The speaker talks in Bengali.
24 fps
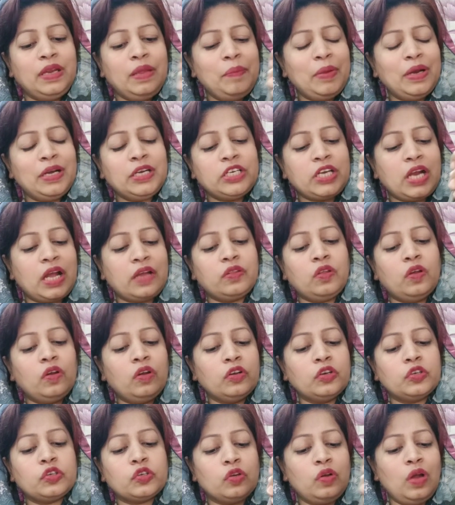ডিমের সাদা
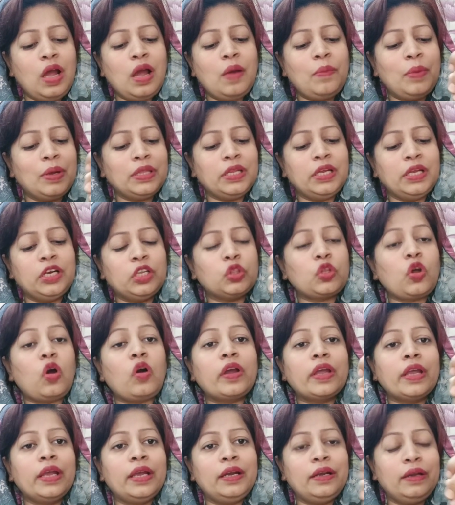অংশ আমাদের
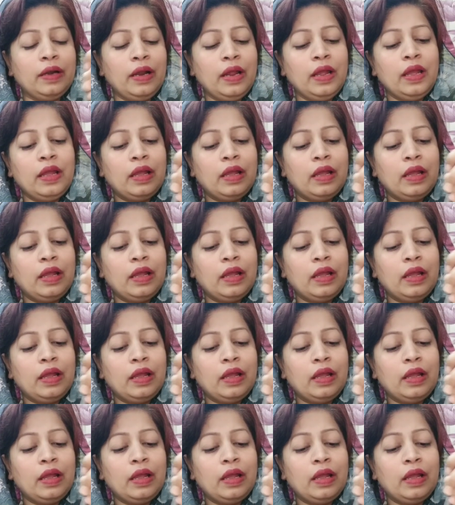ত্বকের